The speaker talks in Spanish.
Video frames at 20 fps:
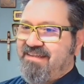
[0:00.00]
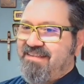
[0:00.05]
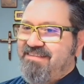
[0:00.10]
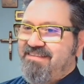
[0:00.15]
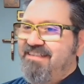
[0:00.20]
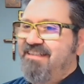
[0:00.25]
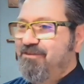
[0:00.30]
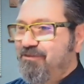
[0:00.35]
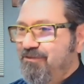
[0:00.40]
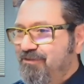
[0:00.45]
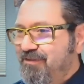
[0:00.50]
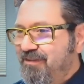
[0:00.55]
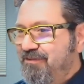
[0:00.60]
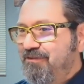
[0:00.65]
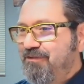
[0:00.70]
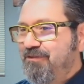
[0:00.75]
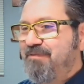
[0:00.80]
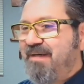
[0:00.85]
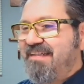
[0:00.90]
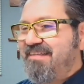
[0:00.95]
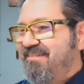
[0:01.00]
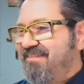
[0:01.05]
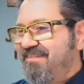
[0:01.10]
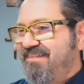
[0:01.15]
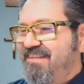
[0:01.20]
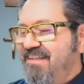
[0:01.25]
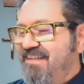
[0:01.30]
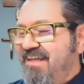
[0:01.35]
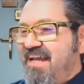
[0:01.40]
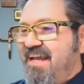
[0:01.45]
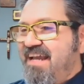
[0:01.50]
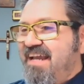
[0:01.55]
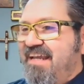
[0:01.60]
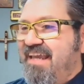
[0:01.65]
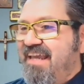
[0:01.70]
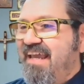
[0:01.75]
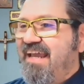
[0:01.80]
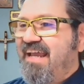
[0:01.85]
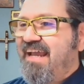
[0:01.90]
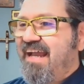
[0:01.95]
Y entonces nos va a decir
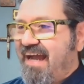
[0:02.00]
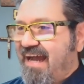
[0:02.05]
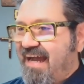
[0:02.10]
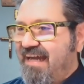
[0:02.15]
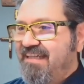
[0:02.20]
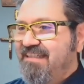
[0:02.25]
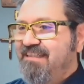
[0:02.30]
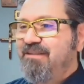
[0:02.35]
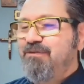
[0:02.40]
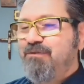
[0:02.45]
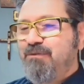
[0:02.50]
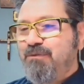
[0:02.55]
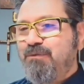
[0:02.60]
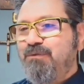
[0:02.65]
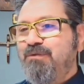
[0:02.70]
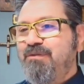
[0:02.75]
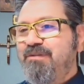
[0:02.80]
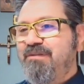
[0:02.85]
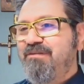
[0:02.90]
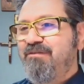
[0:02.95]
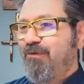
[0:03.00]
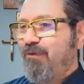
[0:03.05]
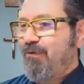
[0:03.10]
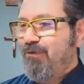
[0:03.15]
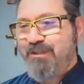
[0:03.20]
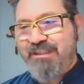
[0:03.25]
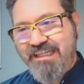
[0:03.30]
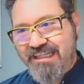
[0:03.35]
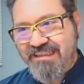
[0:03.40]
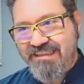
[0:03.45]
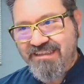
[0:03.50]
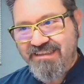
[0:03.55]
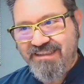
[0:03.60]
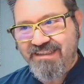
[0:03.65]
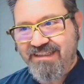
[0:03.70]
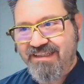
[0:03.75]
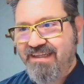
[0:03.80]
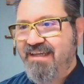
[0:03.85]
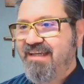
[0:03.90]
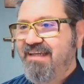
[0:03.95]
que hay un
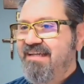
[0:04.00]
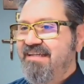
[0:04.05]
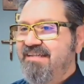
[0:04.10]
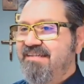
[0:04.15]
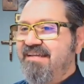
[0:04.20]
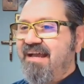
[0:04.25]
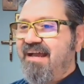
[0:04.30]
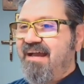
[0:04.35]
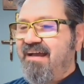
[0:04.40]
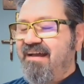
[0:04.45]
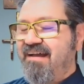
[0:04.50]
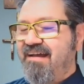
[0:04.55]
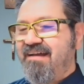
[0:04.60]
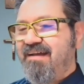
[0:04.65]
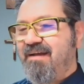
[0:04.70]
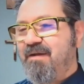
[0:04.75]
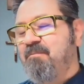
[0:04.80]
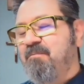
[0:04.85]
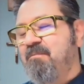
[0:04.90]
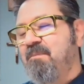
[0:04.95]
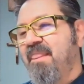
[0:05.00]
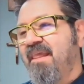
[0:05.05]
oyente en esa